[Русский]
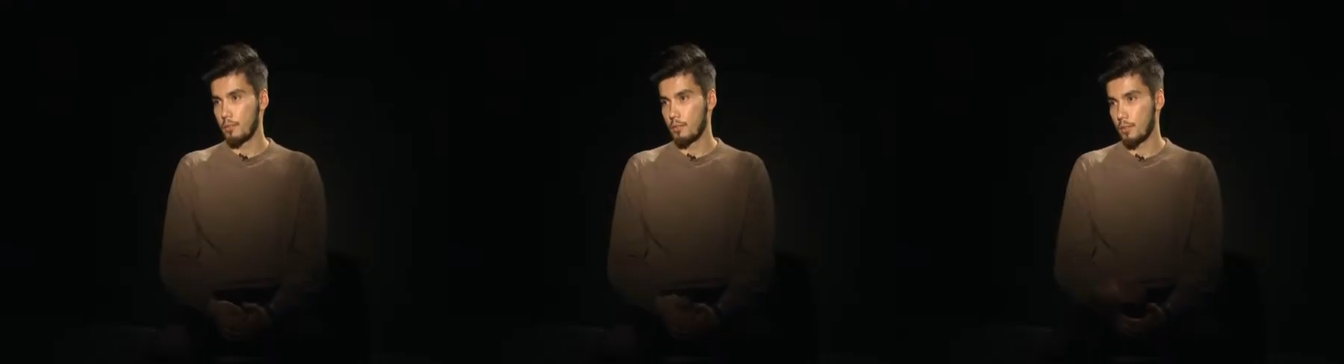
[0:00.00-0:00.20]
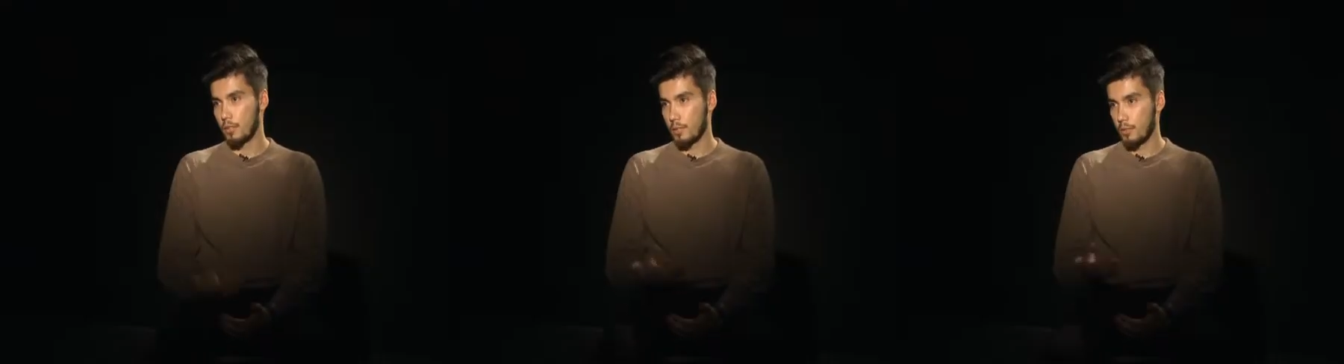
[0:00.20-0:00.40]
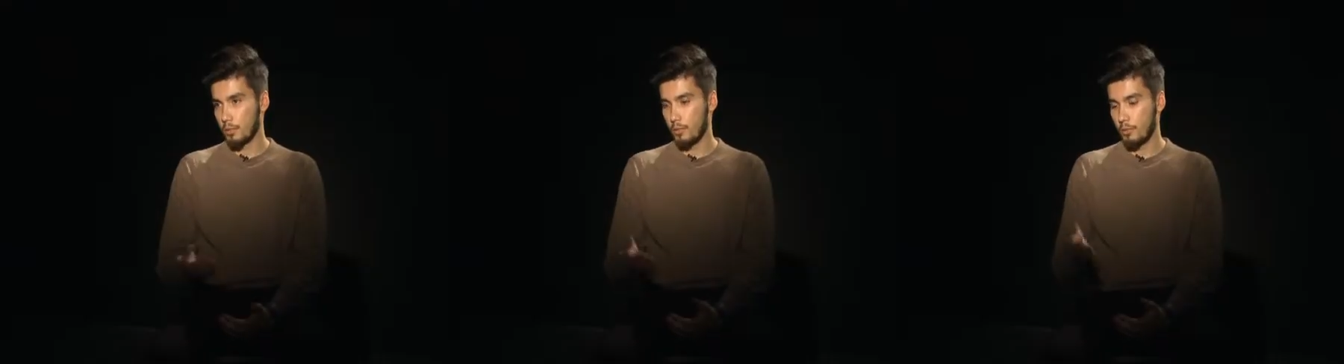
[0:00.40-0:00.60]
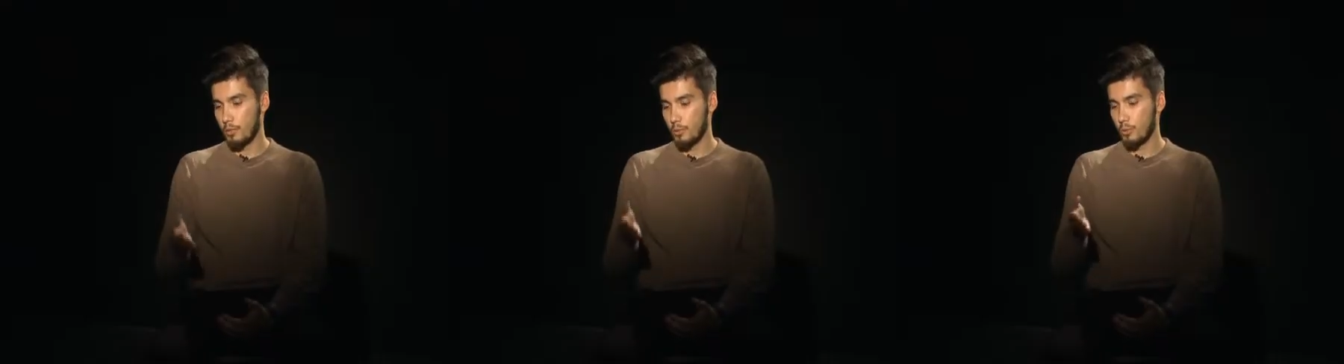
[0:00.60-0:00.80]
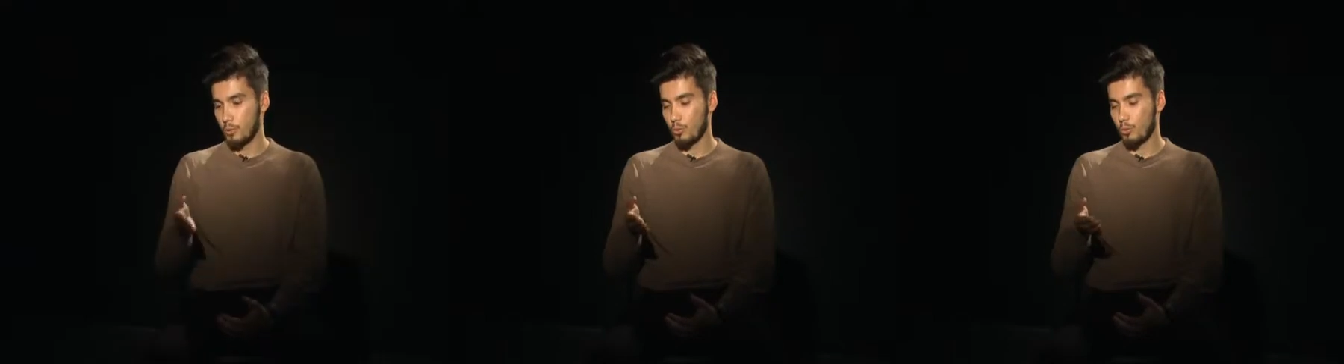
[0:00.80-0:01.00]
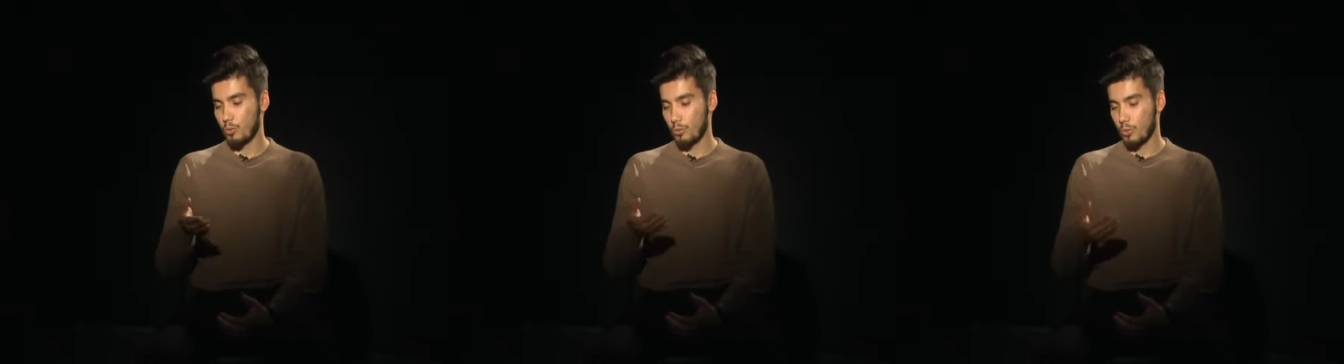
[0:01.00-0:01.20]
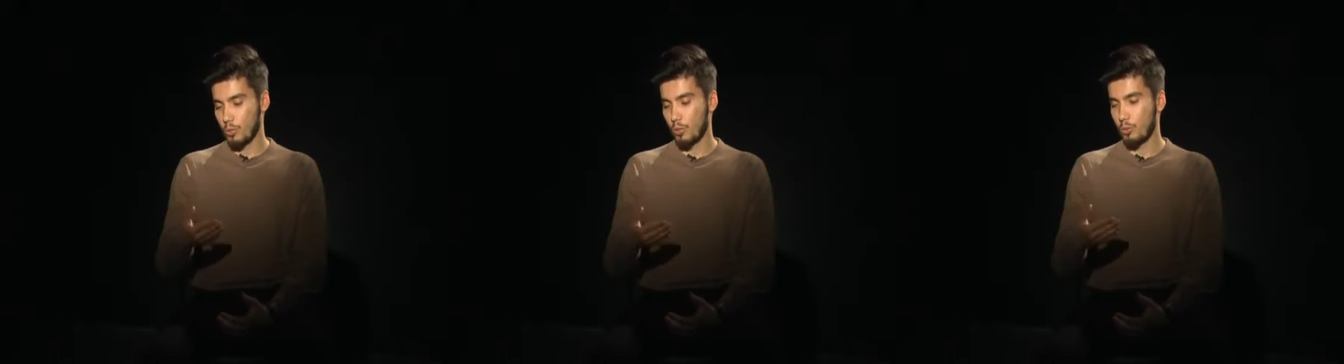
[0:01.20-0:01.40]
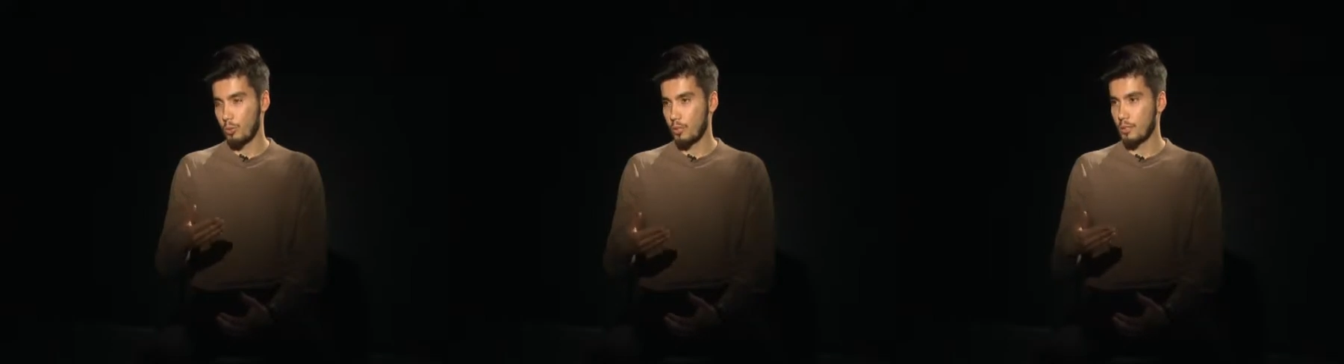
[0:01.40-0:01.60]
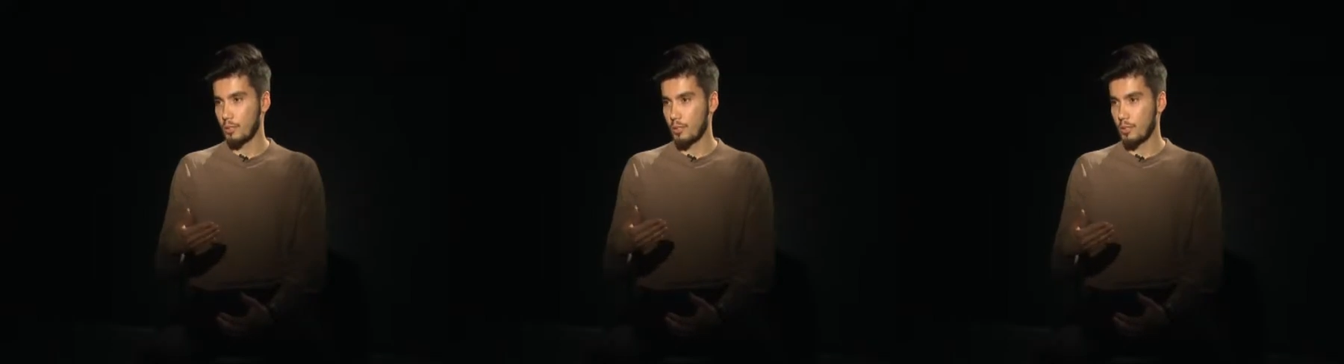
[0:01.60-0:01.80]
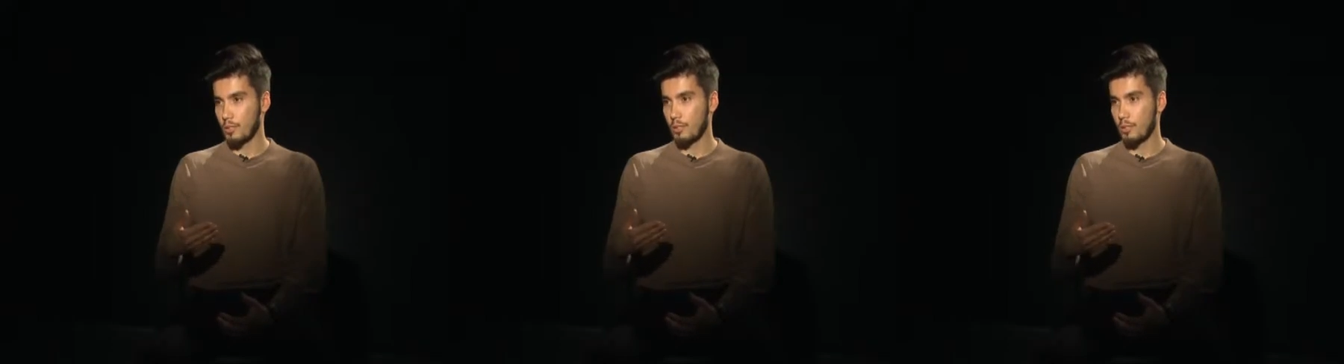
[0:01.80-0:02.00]
Как я говорил, это вот такой
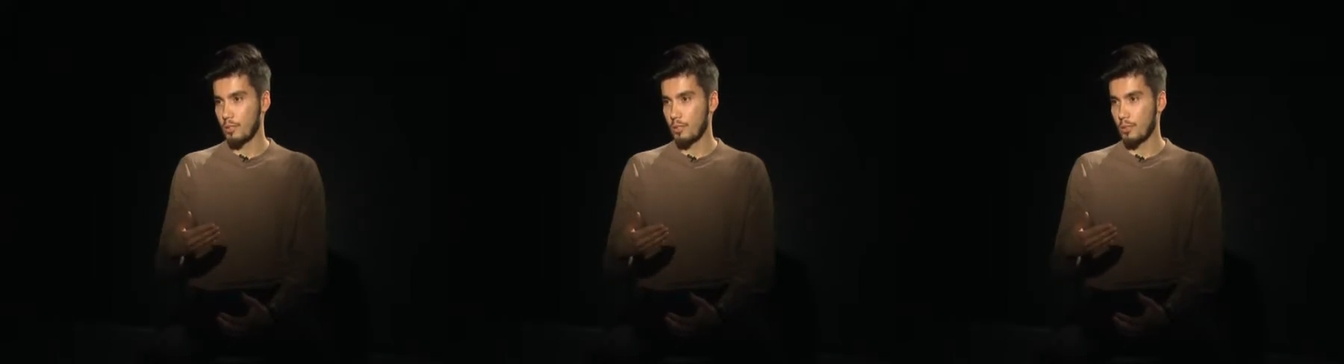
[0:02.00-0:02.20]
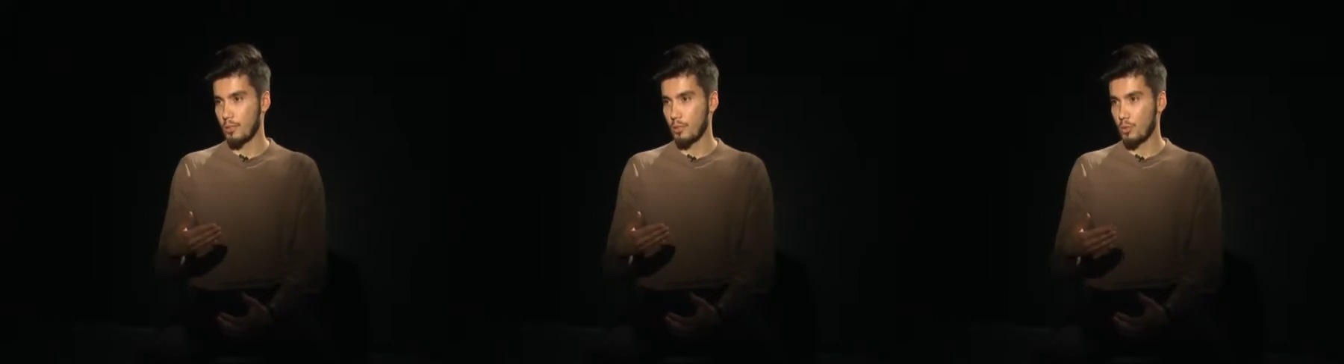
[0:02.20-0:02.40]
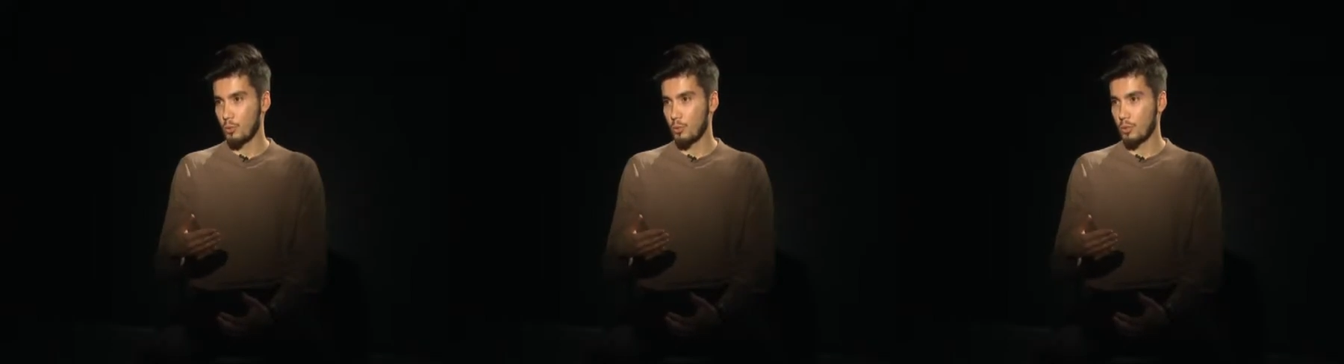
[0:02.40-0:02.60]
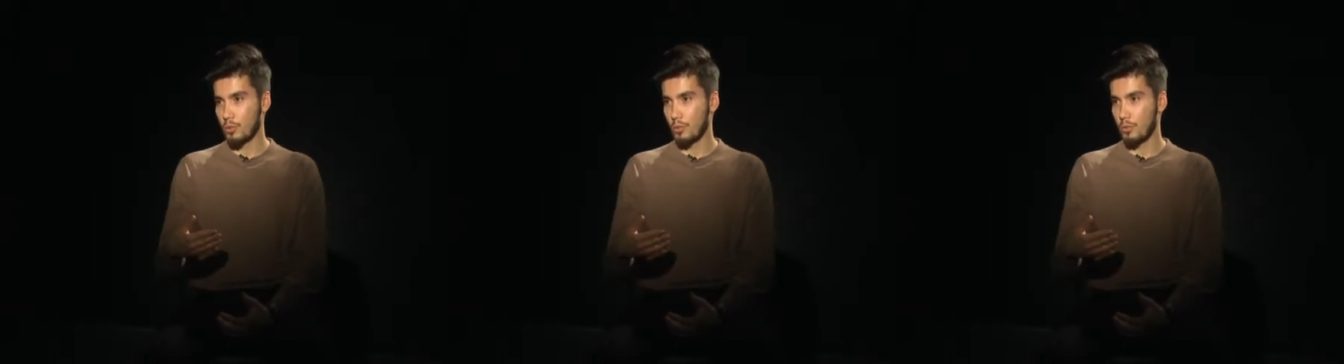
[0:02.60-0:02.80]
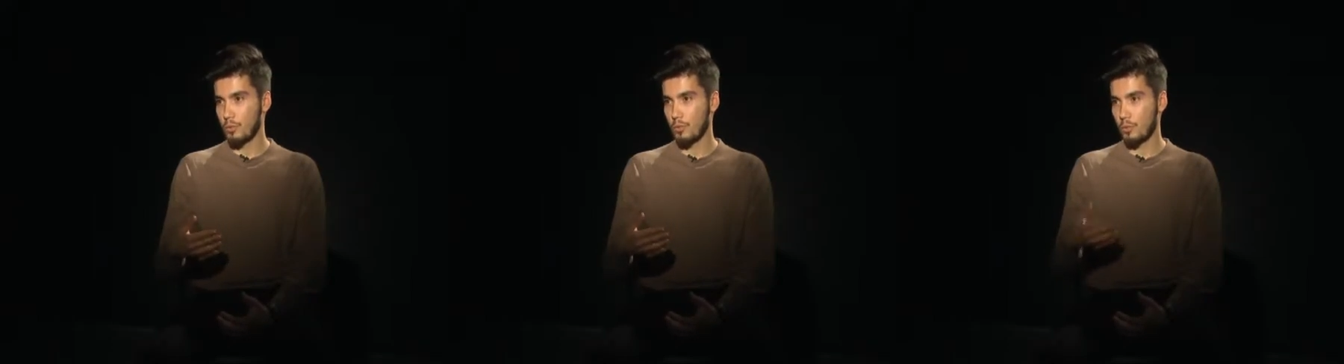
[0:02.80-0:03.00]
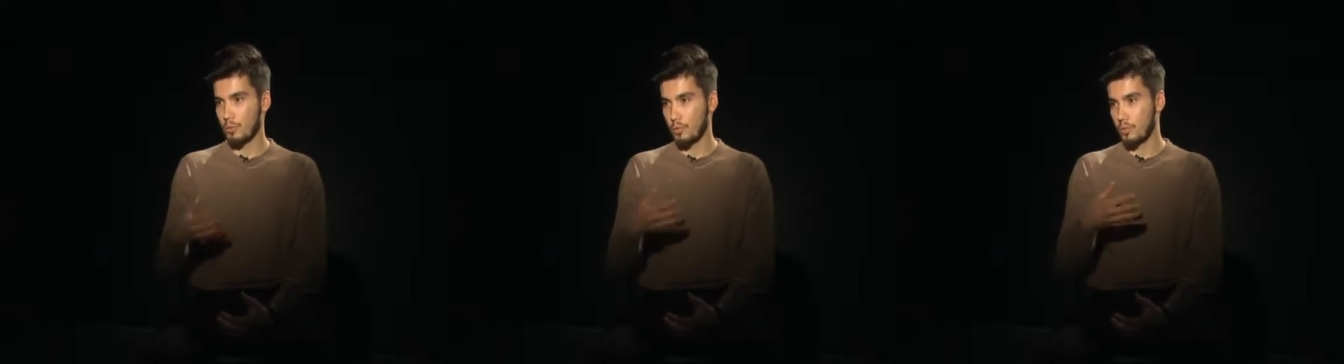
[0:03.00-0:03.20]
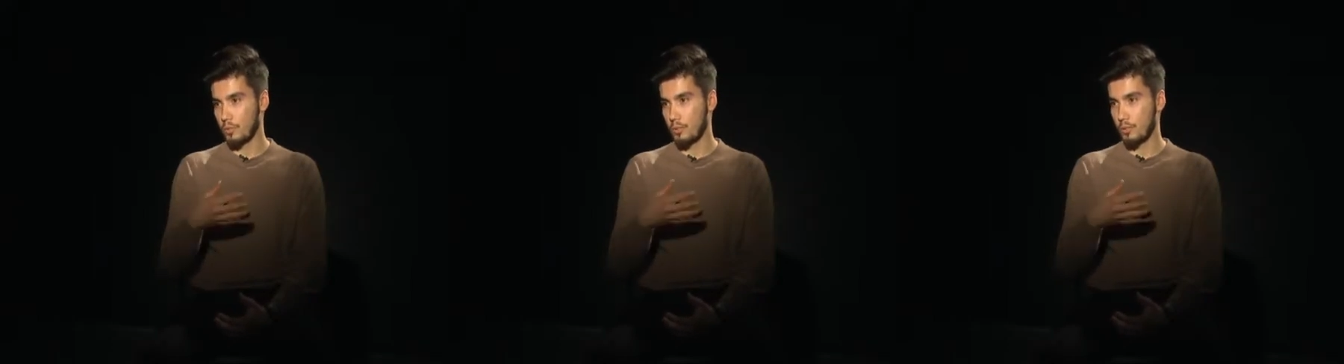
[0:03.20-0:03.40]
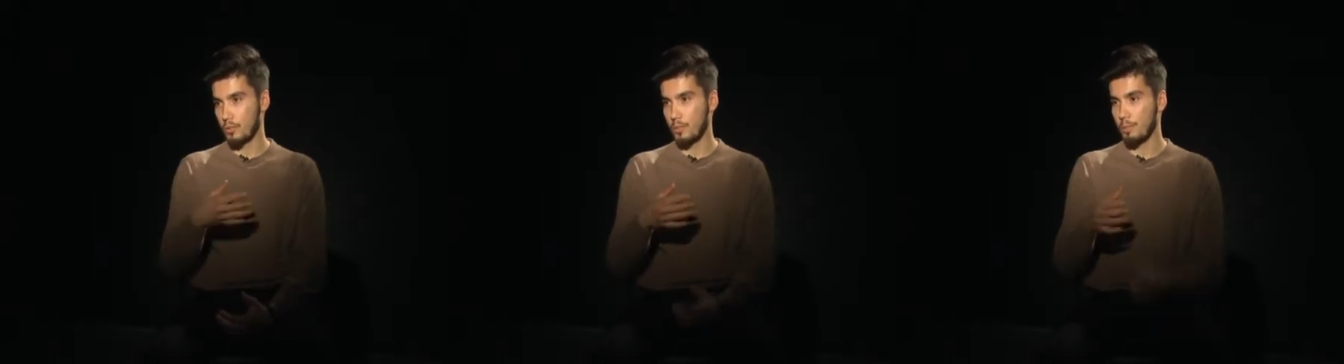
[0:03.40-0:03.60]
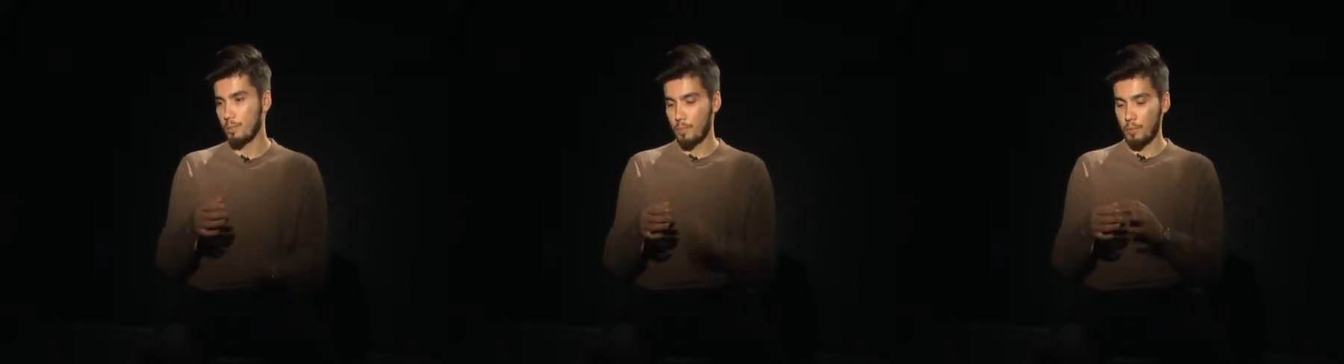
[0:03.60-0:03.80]
концентрат чувств, э,